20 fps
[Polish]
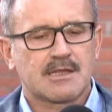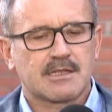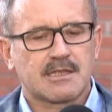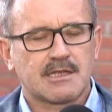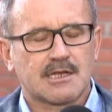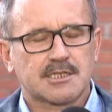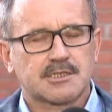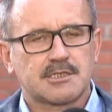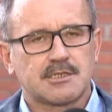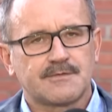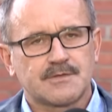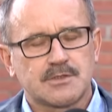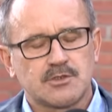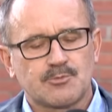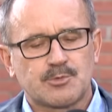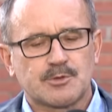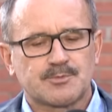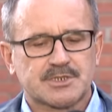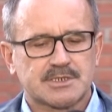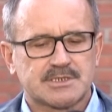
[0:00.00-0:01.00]
jak i w
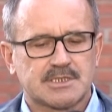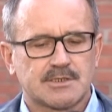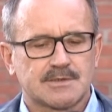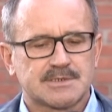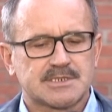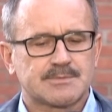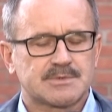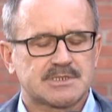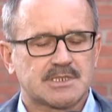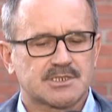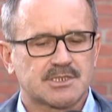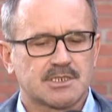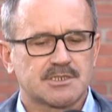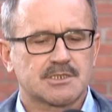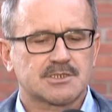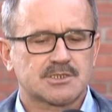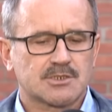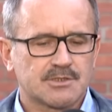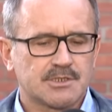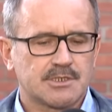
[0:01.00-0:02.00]
dniu poprzedzającym
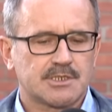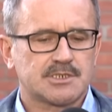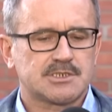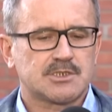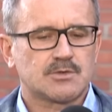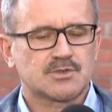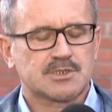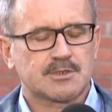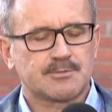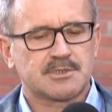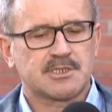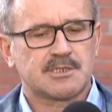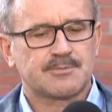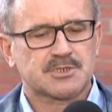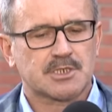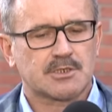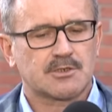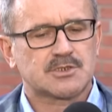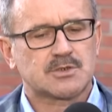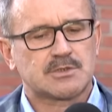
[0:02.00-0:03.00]
zdarzenie, czy on jeździł, czy nie
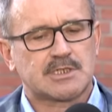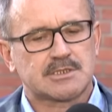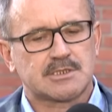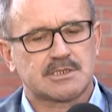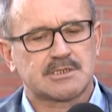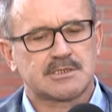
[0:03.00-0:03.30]
przekroczył e,